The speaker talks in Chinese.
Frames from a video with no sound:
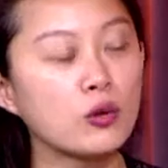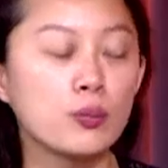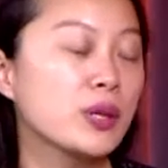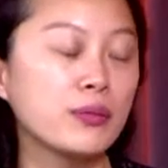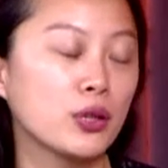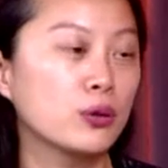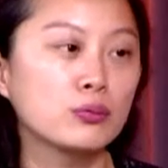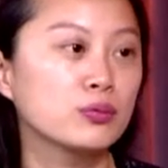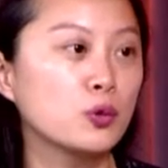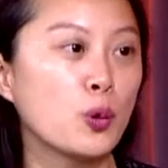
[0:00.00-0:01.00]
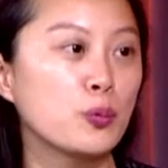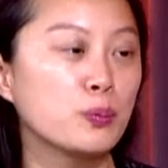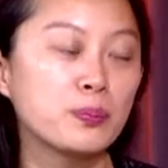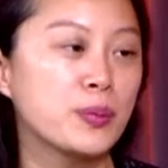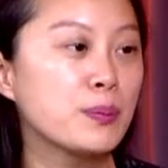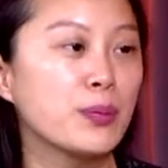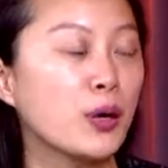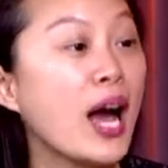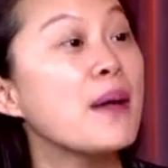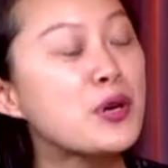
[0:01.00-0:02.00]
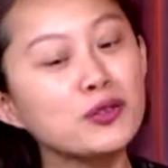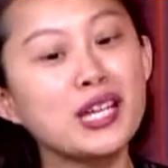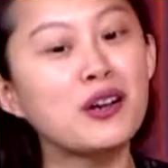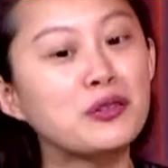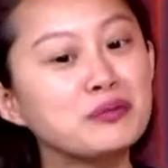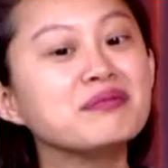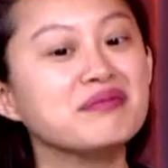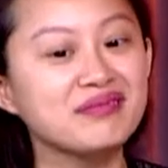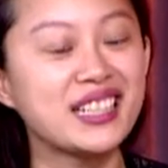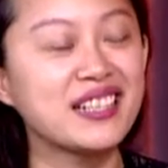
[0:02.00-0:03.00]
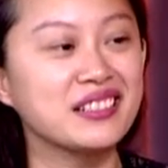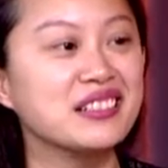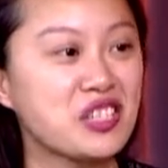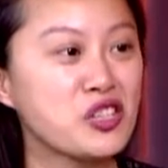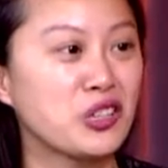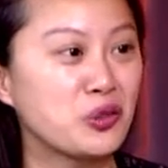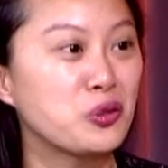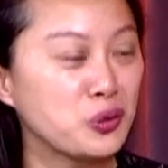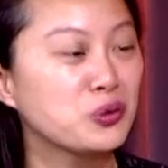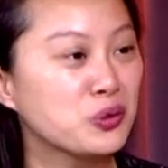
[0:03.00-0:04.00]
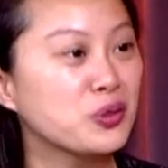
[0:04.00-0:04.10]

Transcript: 我并没有，我并没有，还没有到那个程度。